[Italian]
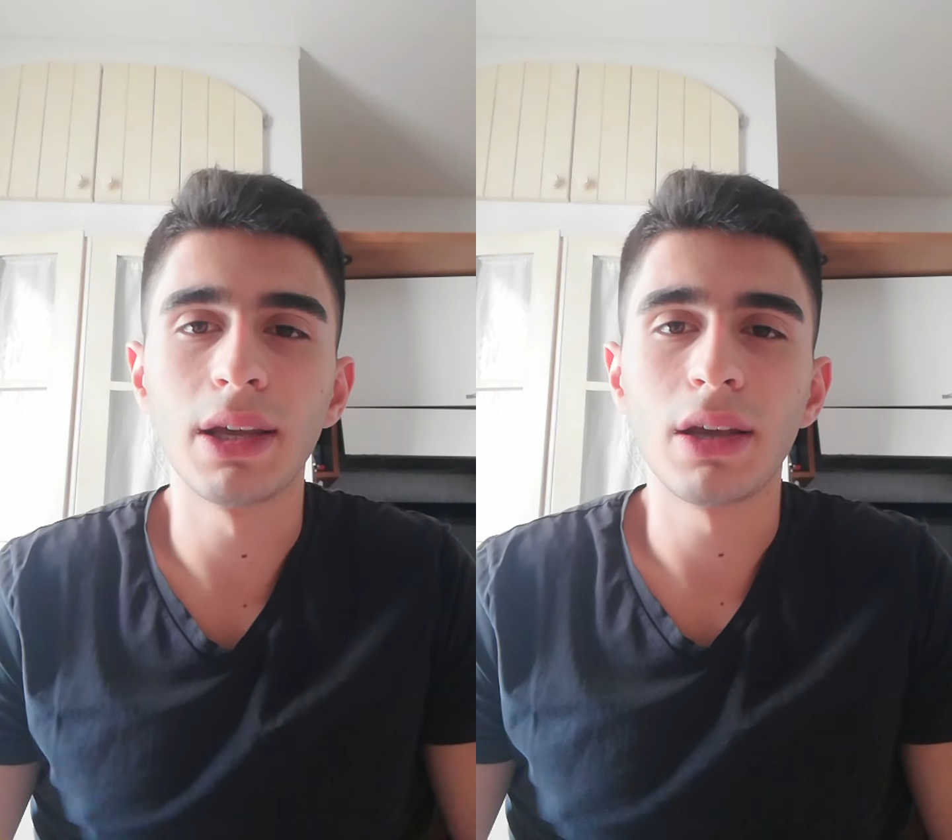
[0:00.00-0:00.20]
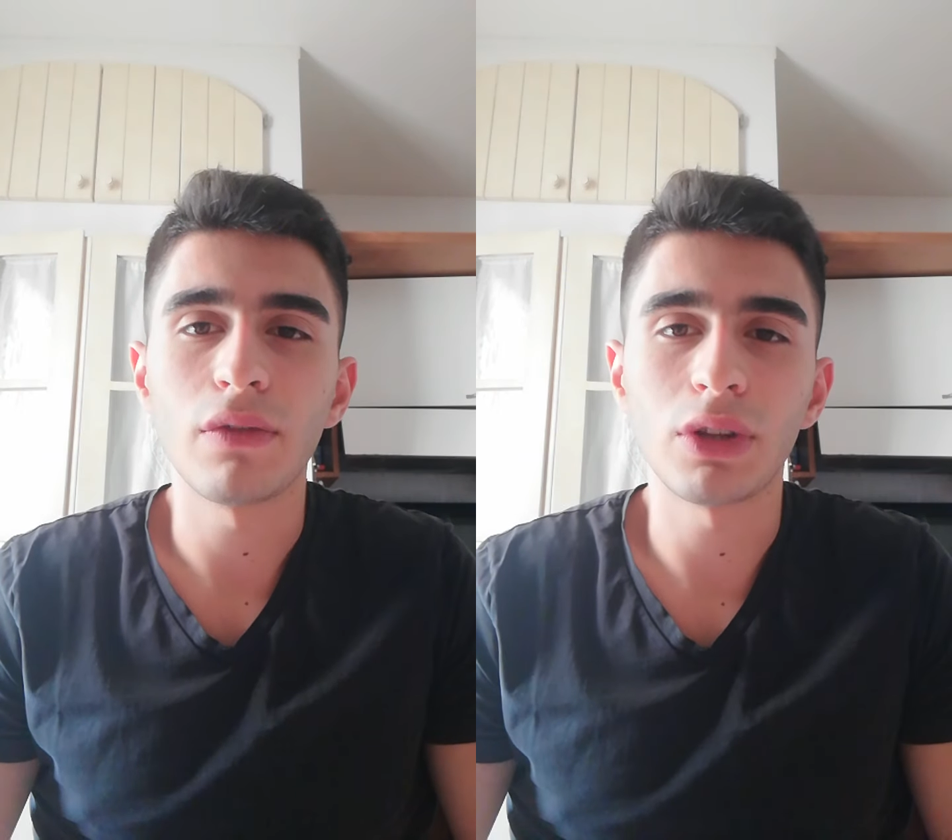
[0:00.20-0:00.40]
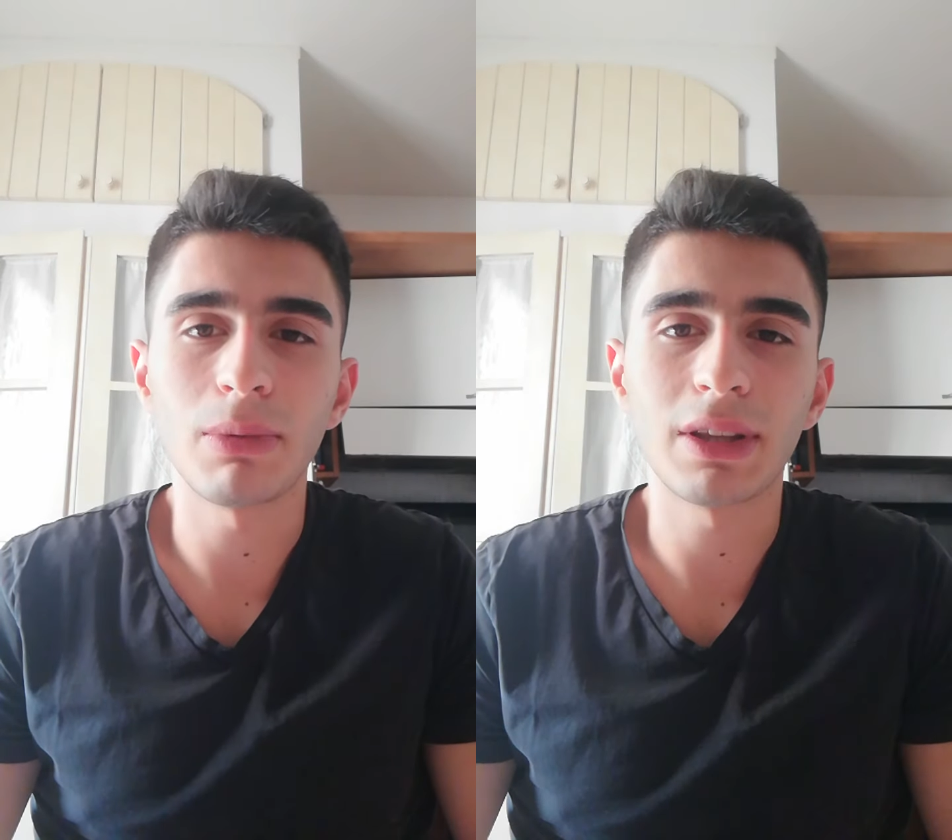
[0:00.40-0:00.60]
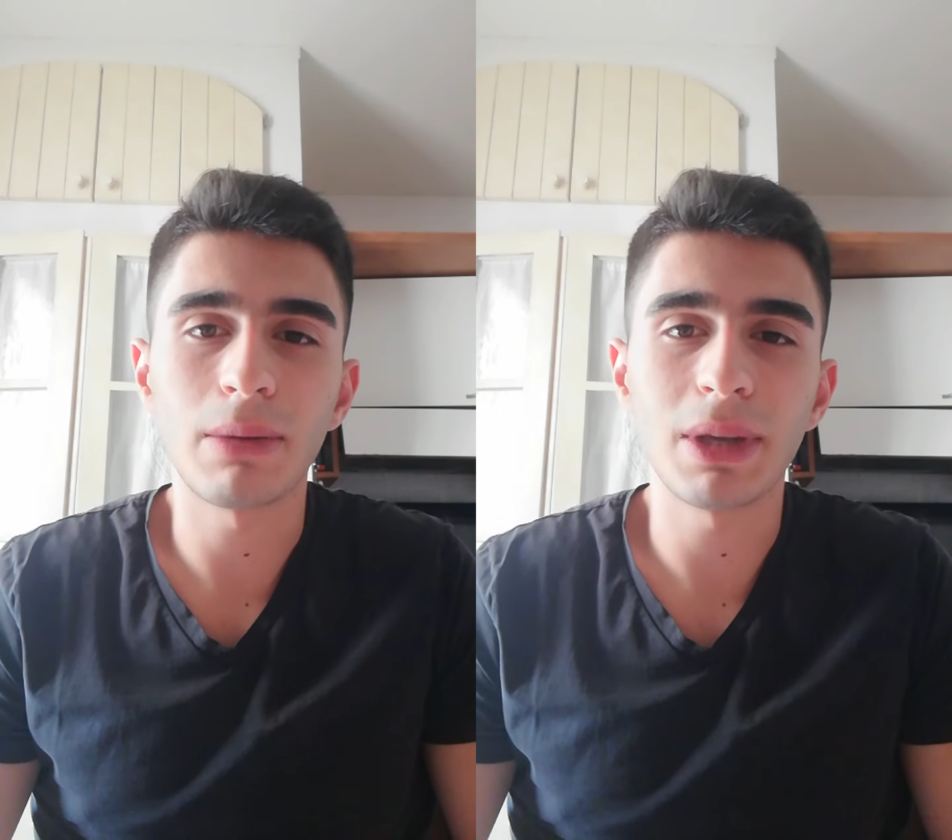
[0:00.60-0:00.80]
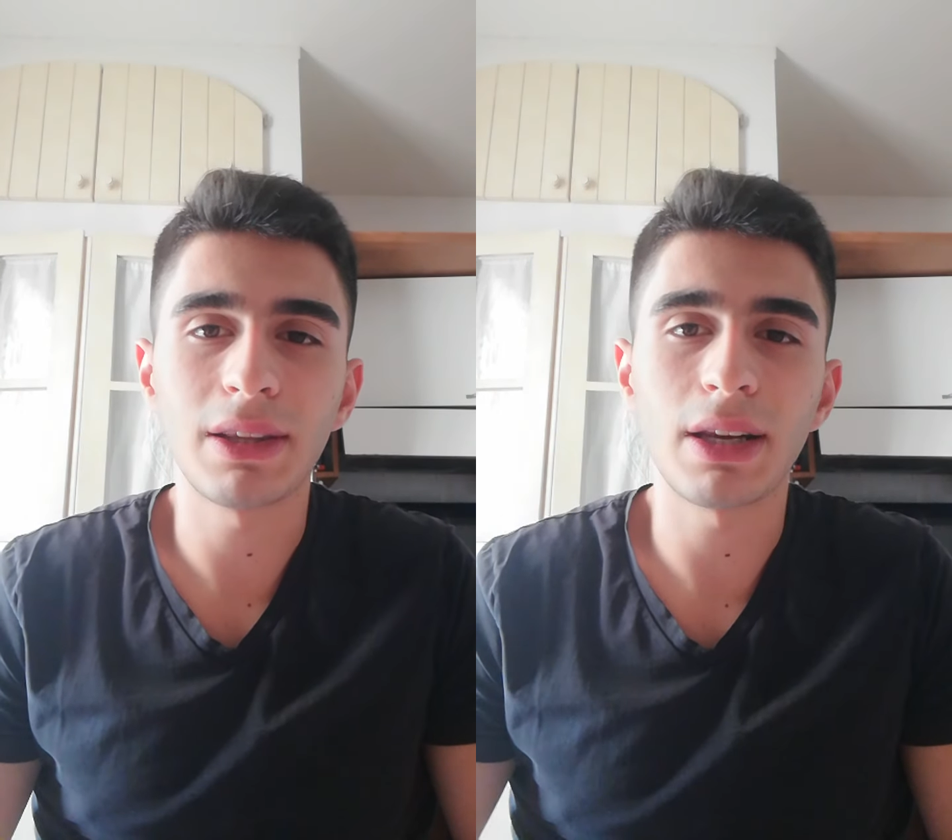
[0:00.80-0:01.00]

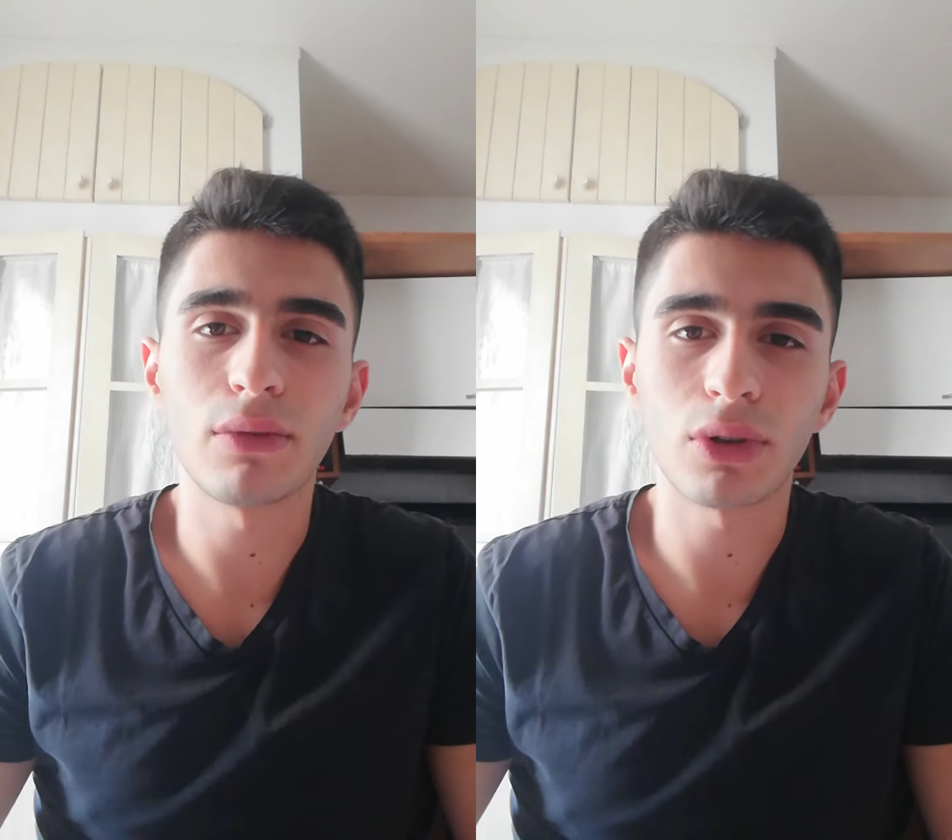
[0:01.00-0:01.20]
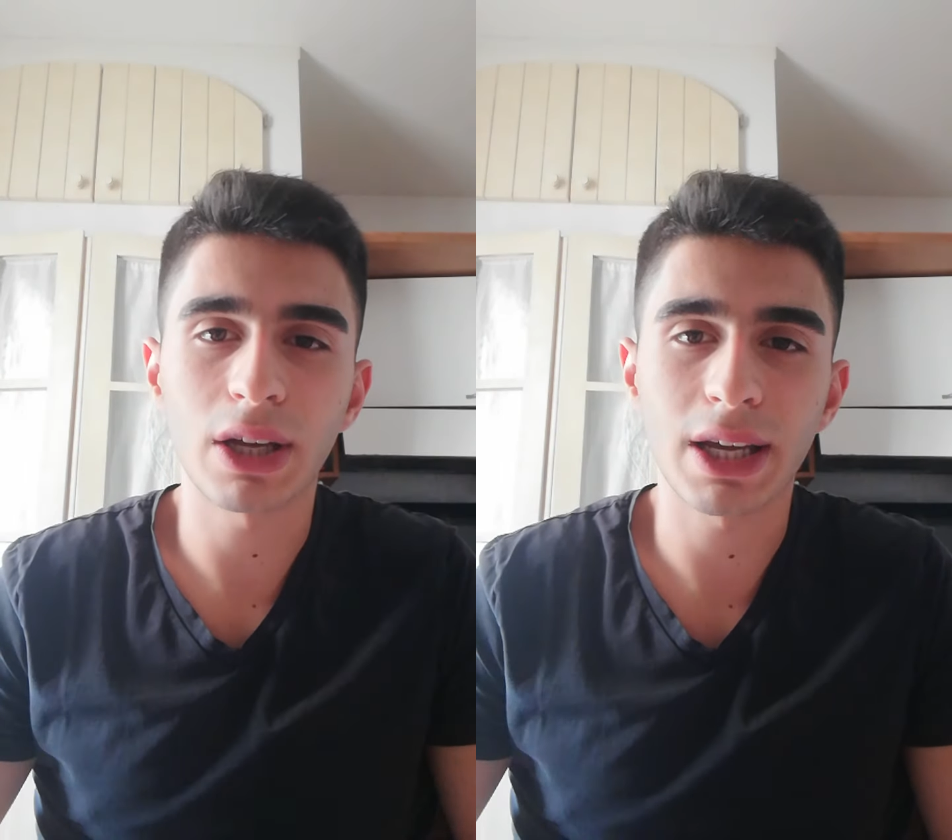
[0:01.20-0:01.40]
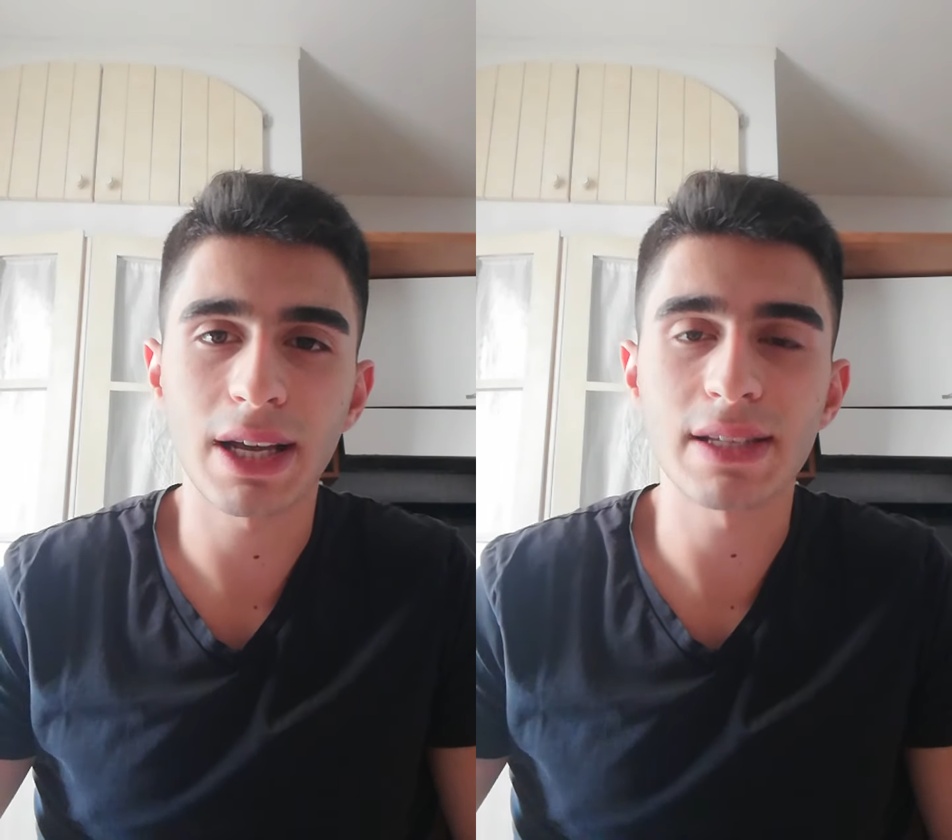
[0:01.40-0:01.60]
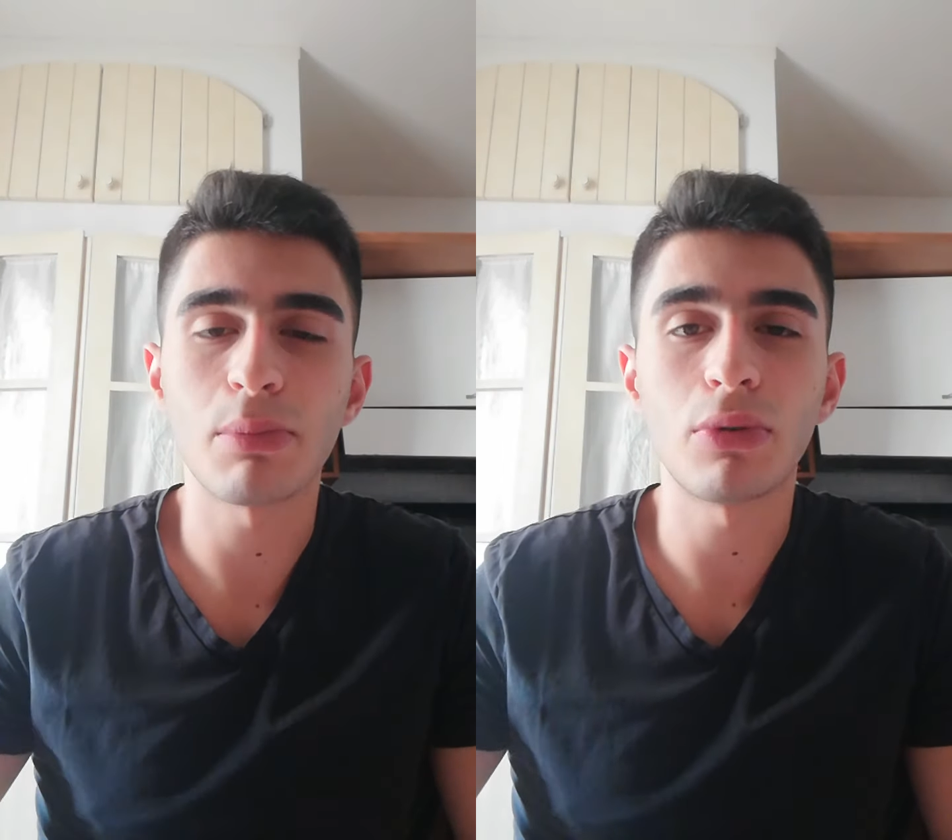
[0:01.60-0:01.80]
fondamentalmente il lavoro da casa può